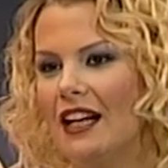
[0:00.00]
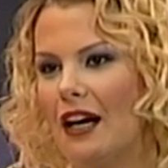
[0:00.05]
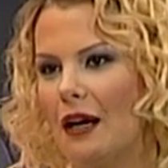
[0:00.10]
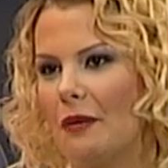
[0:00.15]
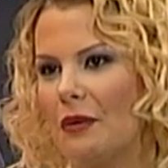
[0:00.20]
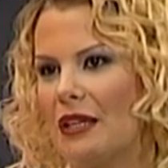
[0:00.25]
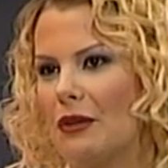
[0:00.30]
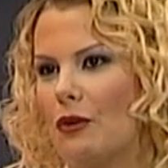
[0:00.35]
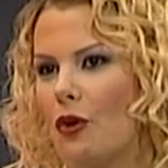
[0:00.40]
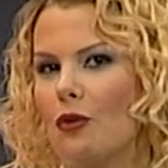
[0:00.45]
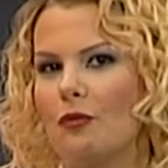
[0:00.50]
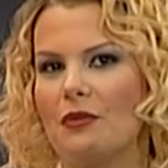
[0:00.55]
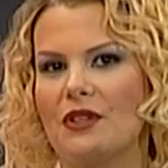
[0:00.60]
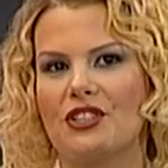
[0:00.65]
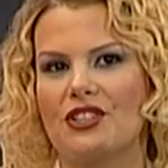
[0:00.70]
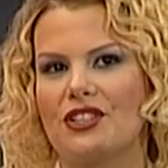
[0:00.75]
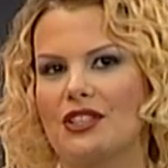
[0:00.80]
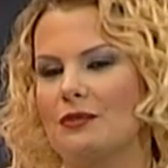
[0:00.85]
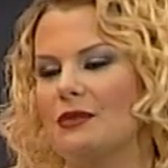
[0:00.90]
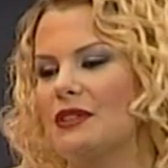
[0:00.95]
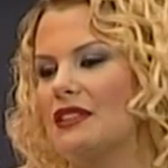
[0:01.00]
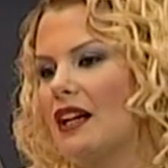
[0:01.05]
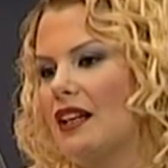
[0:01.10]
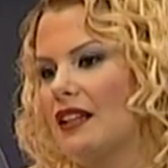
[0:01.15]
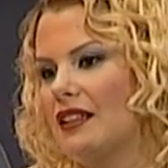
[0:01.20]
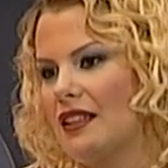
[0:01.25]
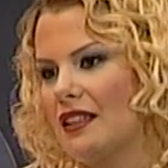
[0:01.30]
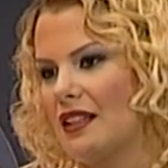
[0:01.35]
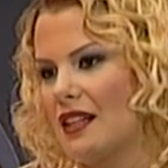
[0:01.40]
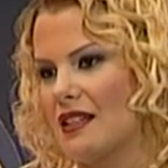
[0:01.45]
Ama 15-20 e,
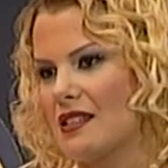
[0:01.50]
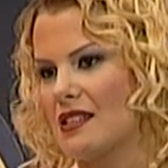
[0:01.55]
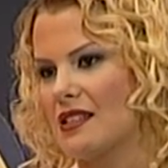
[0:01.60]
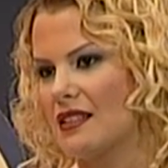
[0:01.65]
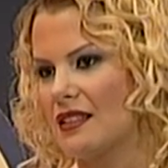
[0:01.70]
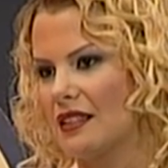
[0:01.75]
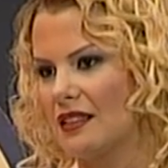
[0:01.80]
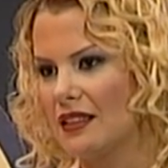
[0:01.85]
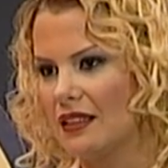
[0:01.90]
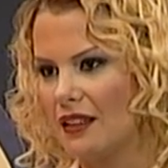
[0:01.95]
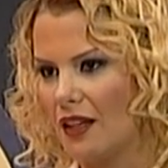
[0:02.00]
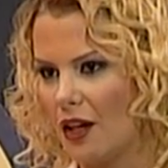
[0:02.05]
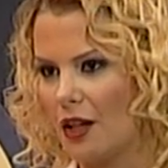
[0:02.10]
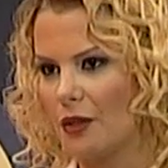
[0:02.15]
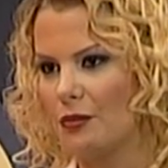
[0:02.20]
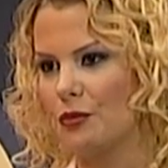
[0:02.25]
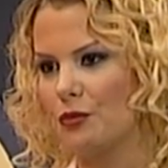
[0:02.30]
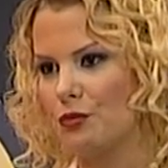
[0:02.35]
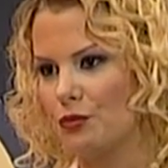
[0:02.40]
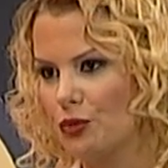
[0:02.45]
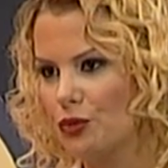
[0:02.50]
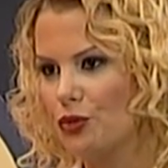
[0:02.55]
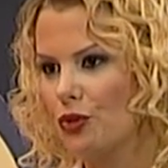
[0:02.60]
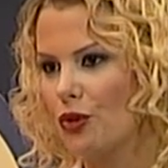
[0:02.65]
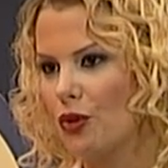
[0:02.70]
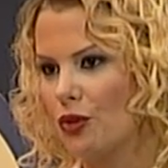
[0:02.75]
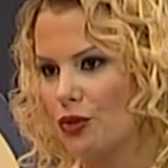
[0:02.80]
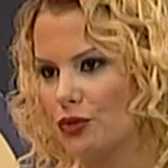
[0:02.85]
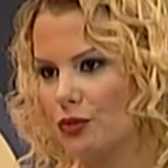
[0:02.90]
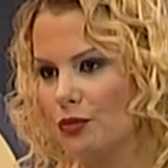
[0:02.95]
tane en az sitede albümümü
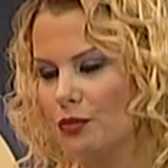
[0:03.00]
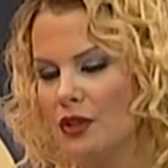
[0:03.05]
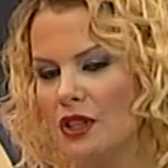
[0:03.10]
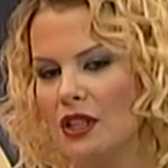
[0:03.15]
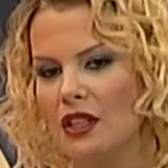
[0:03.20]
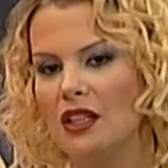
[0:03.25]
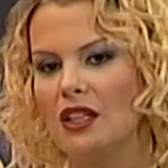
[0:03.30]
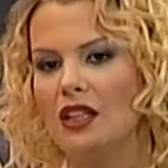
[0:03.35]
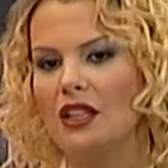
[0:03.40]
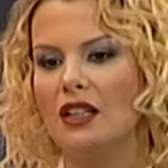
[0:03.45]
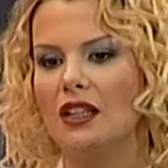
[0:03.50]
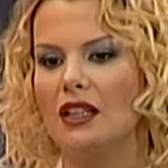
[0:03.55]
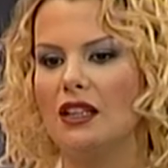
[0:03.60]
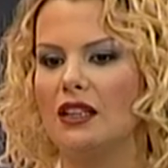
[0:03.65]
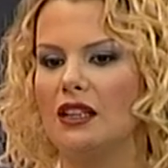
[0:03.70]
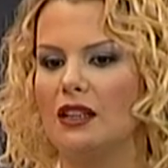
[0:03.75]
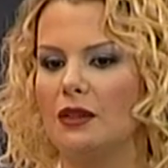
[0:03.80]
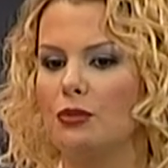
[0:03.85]
gördüm. Gördün değil mi?